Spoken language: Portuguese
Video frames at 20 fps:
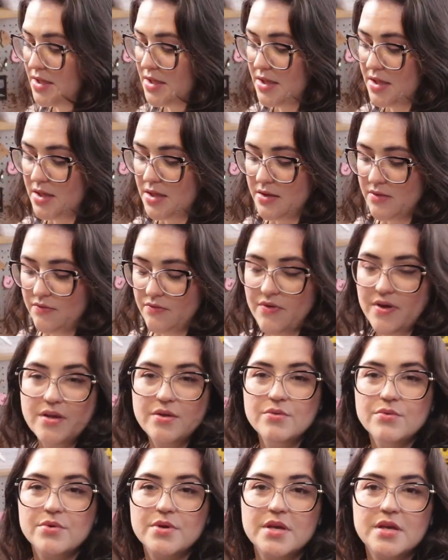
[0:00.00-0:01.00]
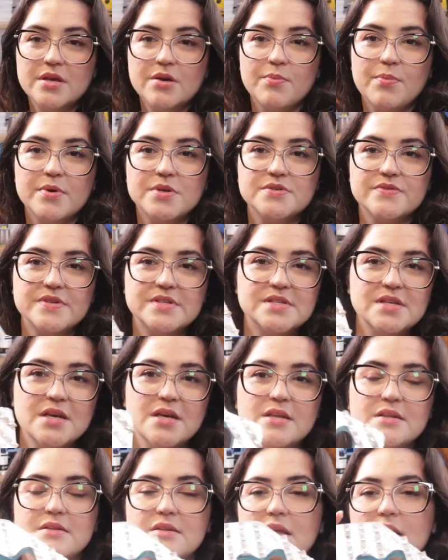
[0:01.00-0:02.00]
e vendo o que, que eu posso
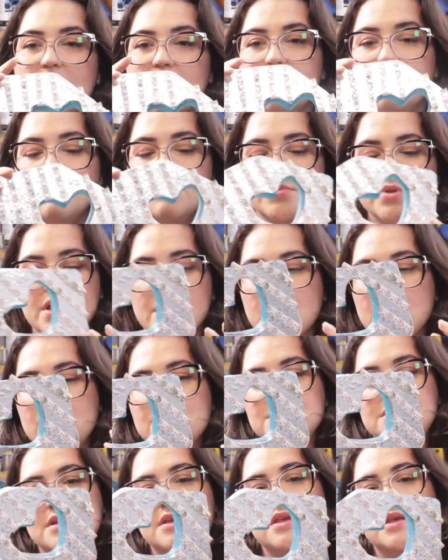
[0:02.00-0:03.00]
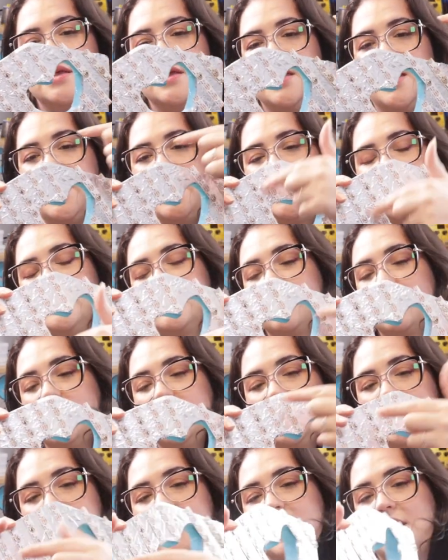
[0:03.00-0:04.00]
fazer. Tem muita coisa que é
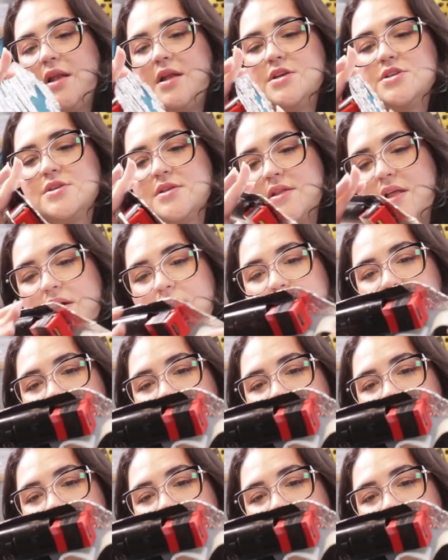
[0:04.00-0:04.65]
eletrônica, ela já está